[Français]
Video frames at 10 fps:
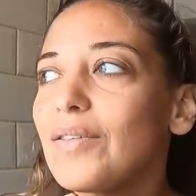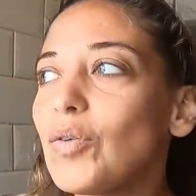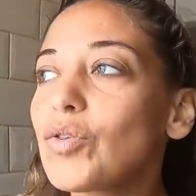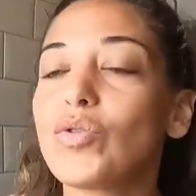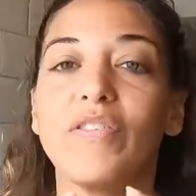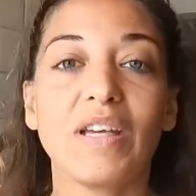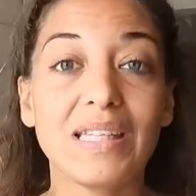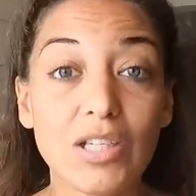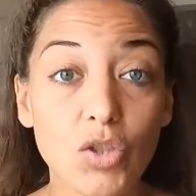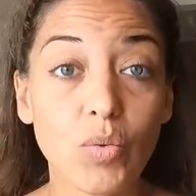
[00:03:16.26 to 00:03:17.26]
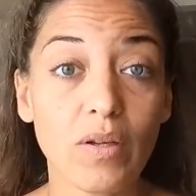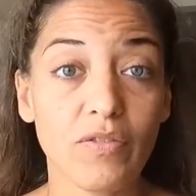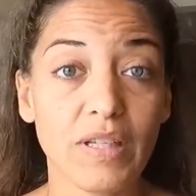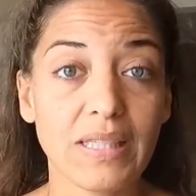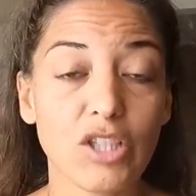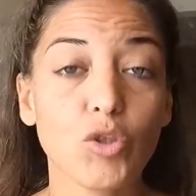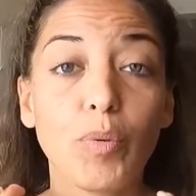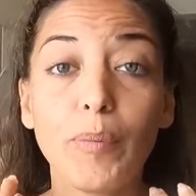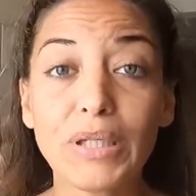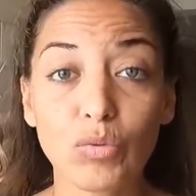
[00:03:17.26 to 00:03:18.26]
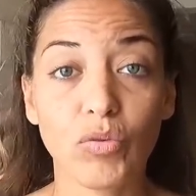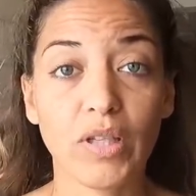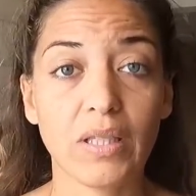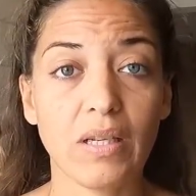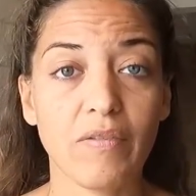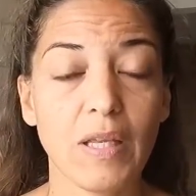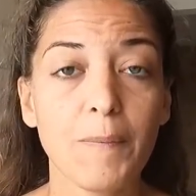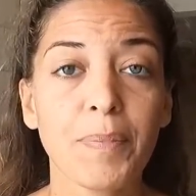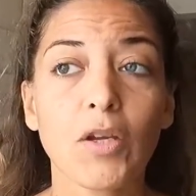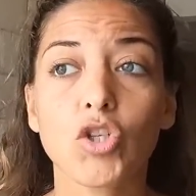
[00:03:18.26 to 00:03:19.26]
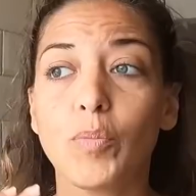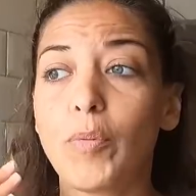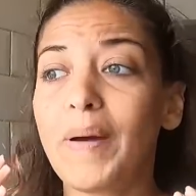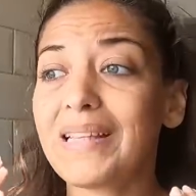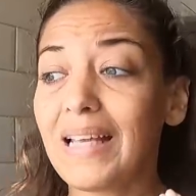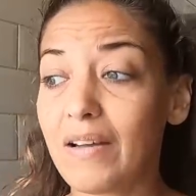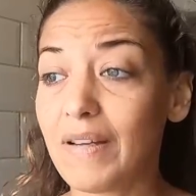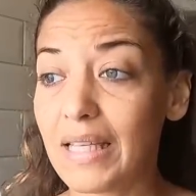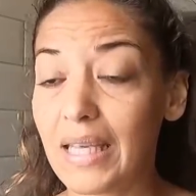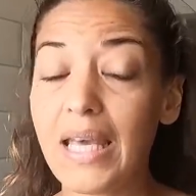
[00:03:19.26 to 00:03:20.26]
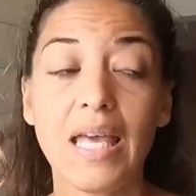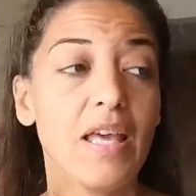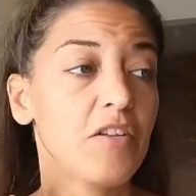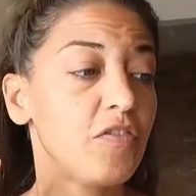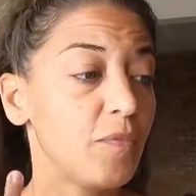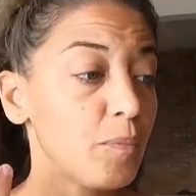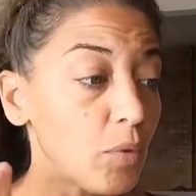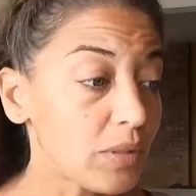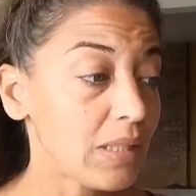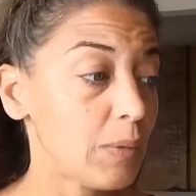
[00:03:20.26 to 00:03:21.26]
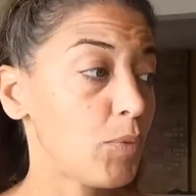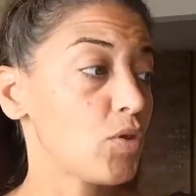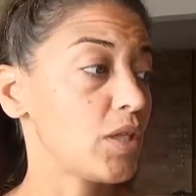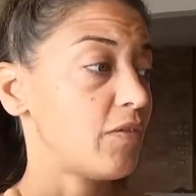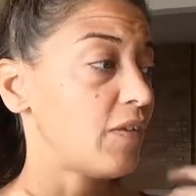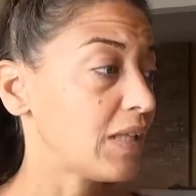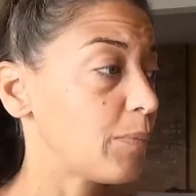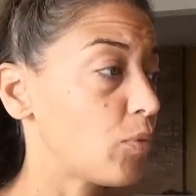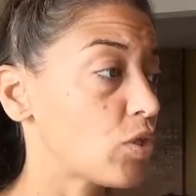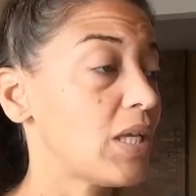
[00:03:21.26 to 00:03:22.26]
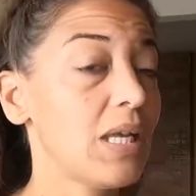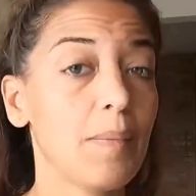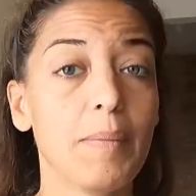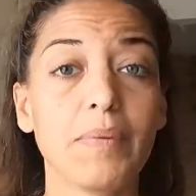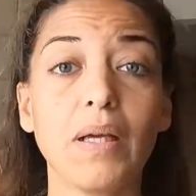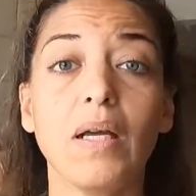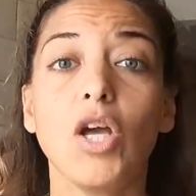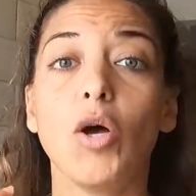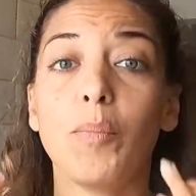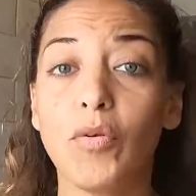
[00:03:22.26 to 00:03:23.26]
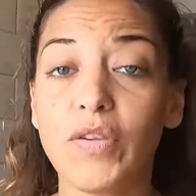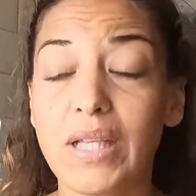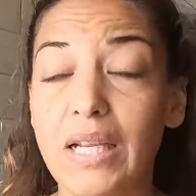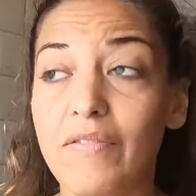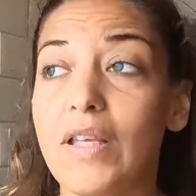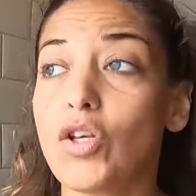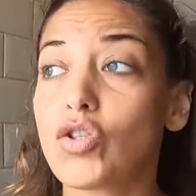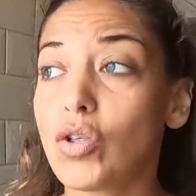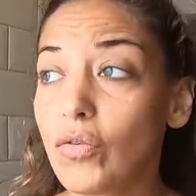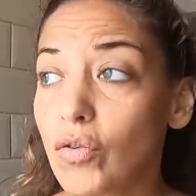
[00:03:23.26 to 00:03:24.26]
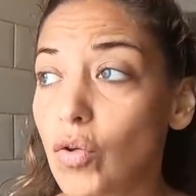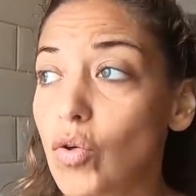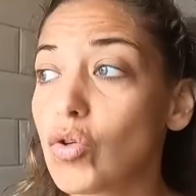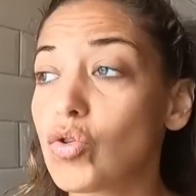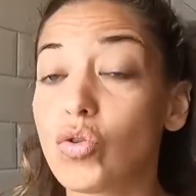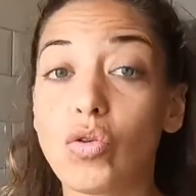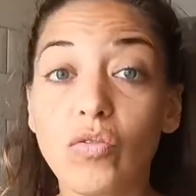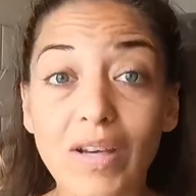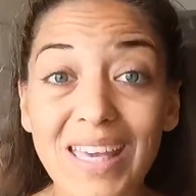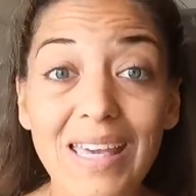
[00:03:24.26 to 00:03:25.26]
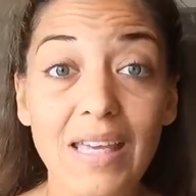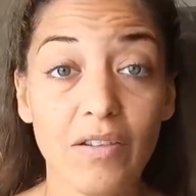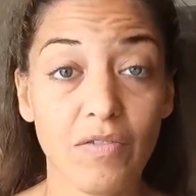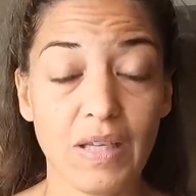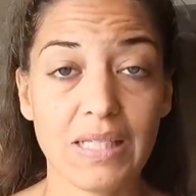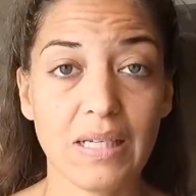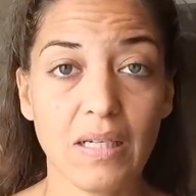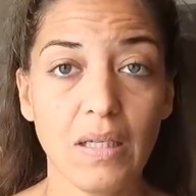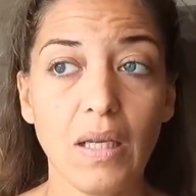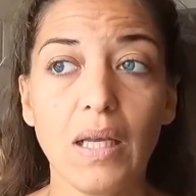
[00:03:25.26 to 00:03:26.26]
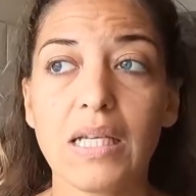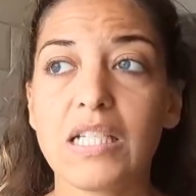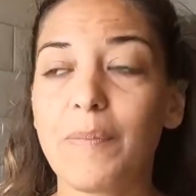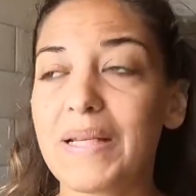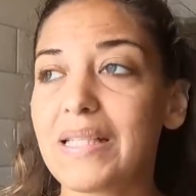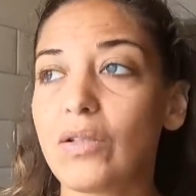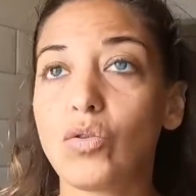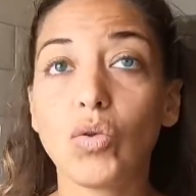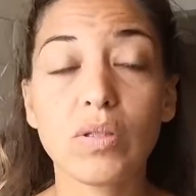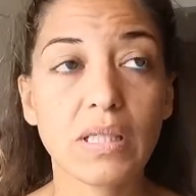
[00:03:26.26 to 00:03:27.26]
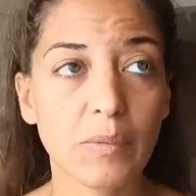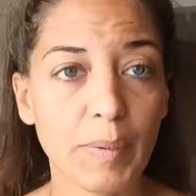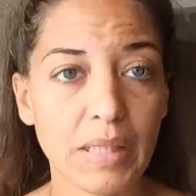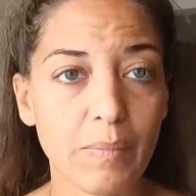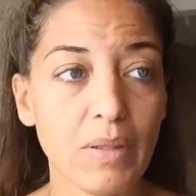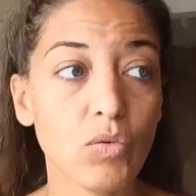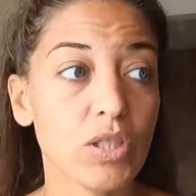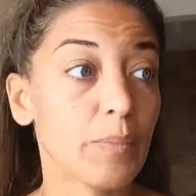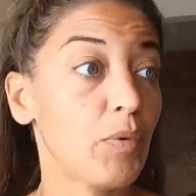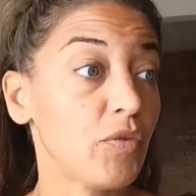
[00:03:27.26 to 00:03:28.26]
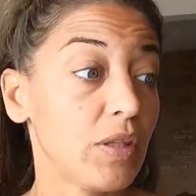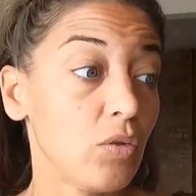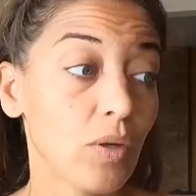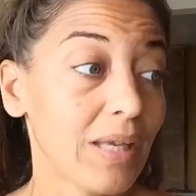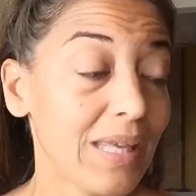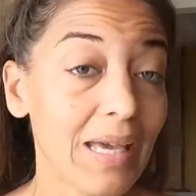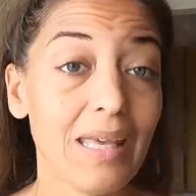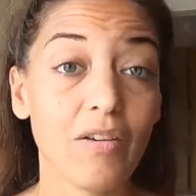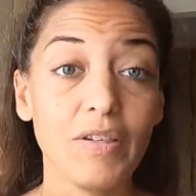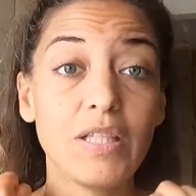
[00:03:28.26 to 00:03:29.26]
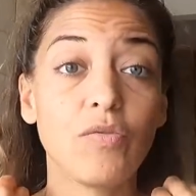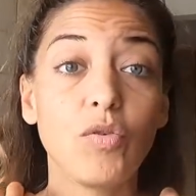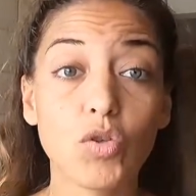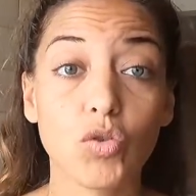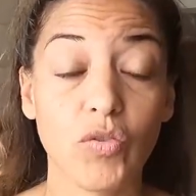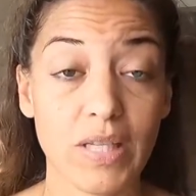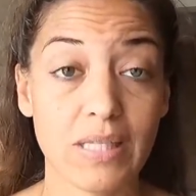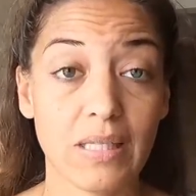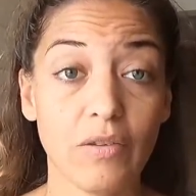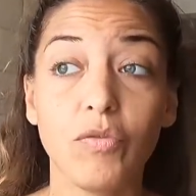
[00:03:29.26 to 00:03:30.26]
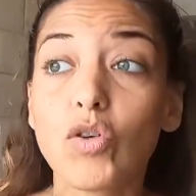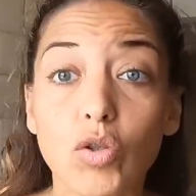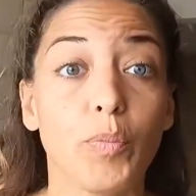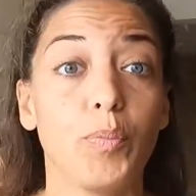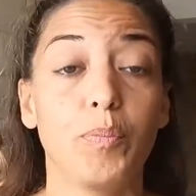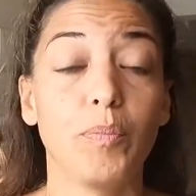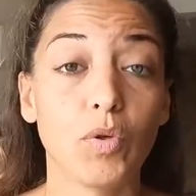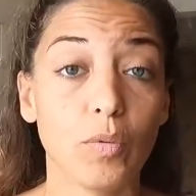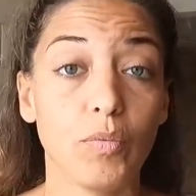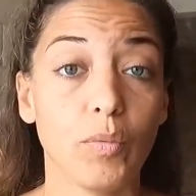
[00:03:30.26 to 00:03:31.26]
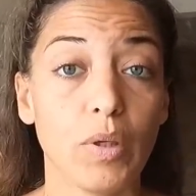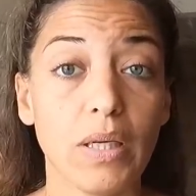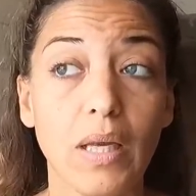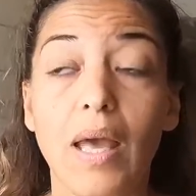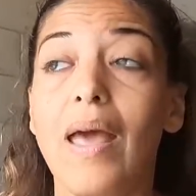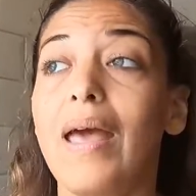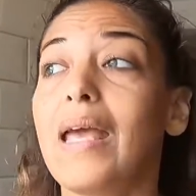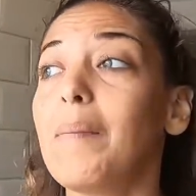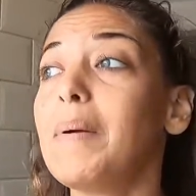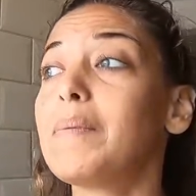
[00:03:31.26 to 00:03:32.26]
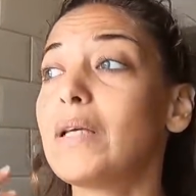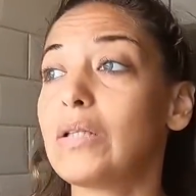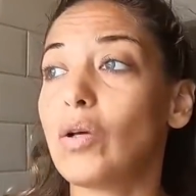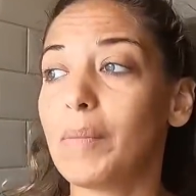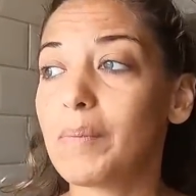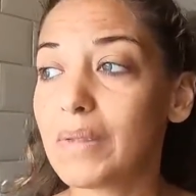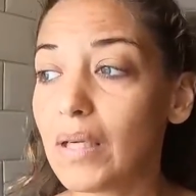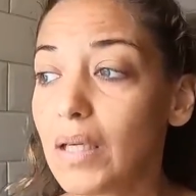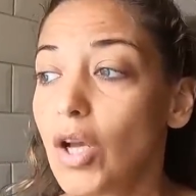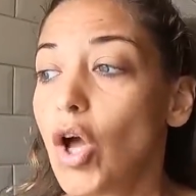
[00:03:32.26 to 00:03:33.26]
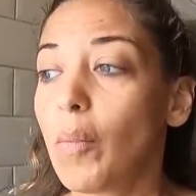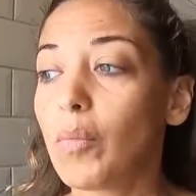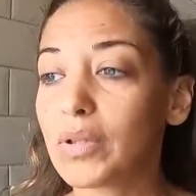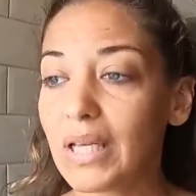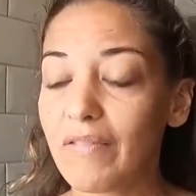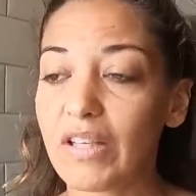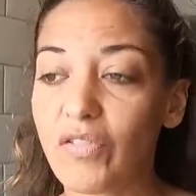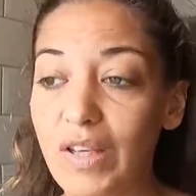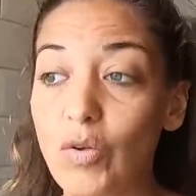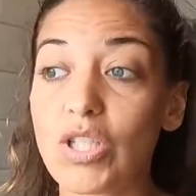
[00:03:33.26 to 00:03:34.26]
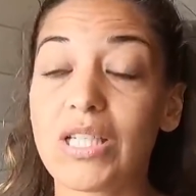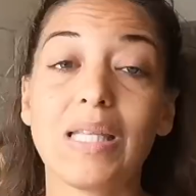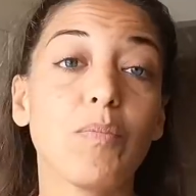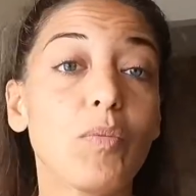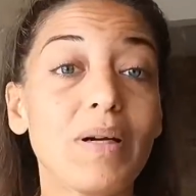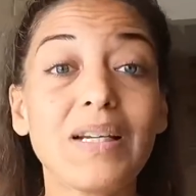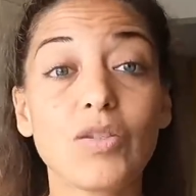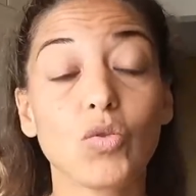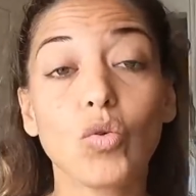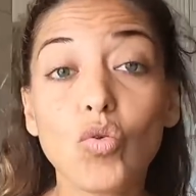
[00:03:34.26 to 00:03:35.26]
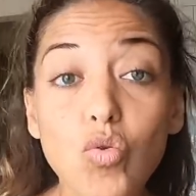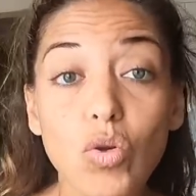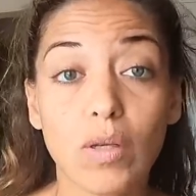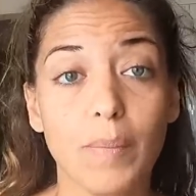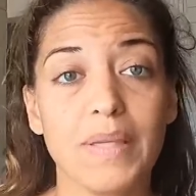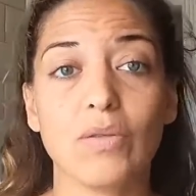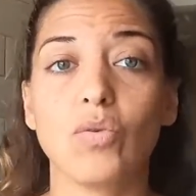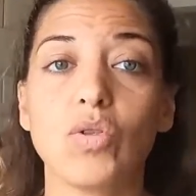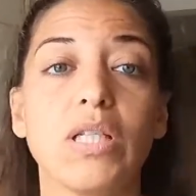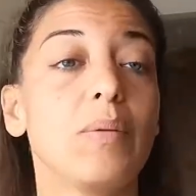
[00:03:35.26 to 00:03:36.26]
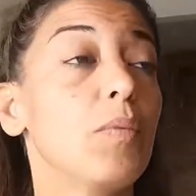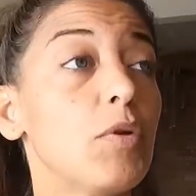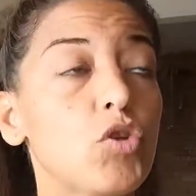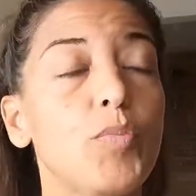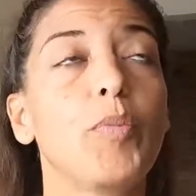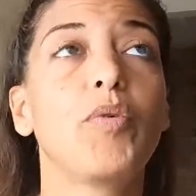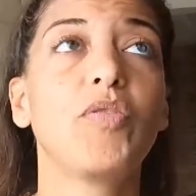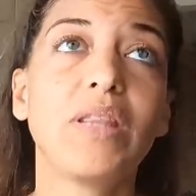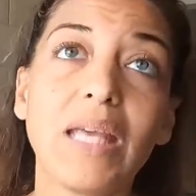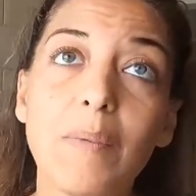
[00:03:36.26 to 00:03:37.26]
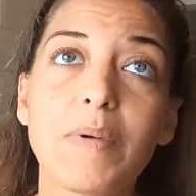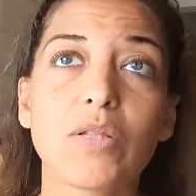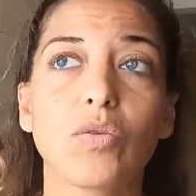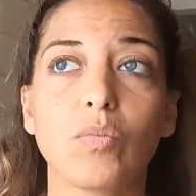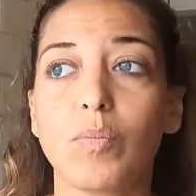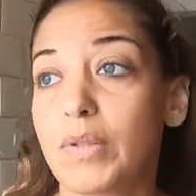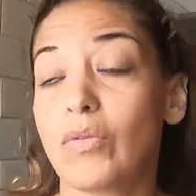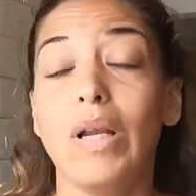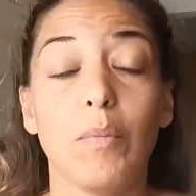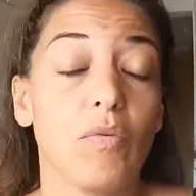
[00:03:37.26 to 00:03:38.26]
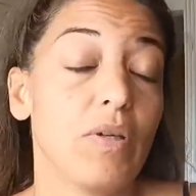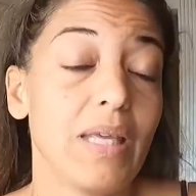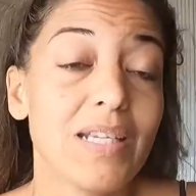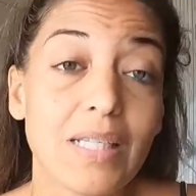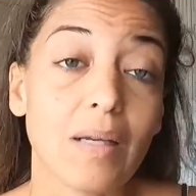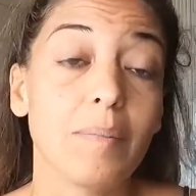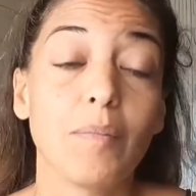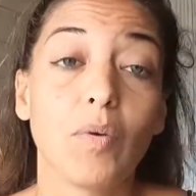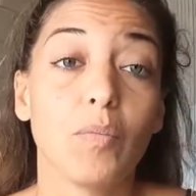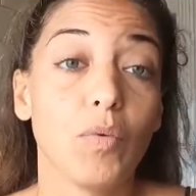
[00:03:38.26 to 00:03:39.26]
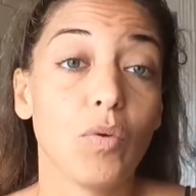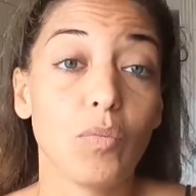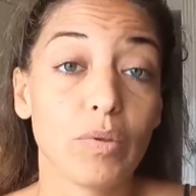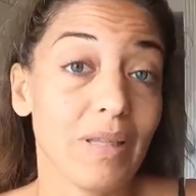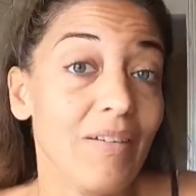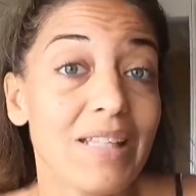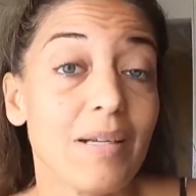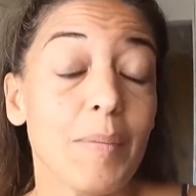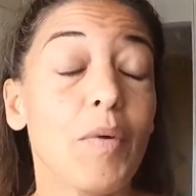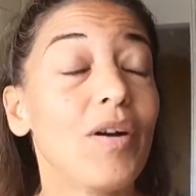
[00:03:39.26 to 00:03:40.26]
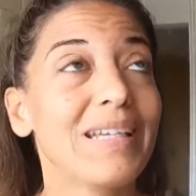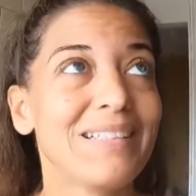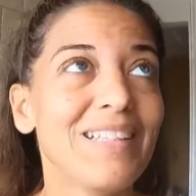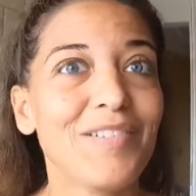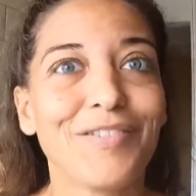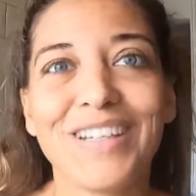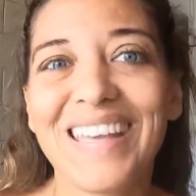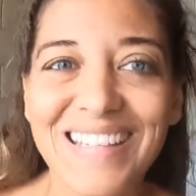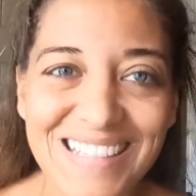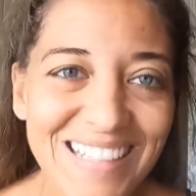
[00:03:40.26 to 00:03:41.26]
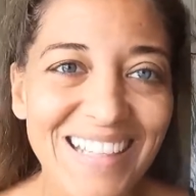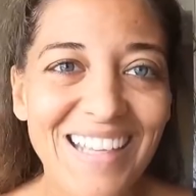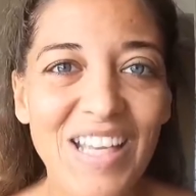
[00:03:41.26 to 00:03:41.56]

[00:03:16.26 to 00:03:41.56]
Donc je dois faire des choix en fait. Je peux pas tout faire dans la vie. Je peux pas travailler, monter des projets, faire des projets et en même temps profiter de la vie. Sauf que je devrais faire ça. J'ai passé deux ans de pandémie où j'ai profité de rien et en fait il faut que je fasse, il faut que je m'occupe de moi. Et en même temps, dans ben, même temps, mon travail fait que j'ai des moments qui sont cool parce que j'ai des moments où je peux profiter parce que parce voilà, mon voyage, mon, mon, travail, c'est quand même organiser des voyages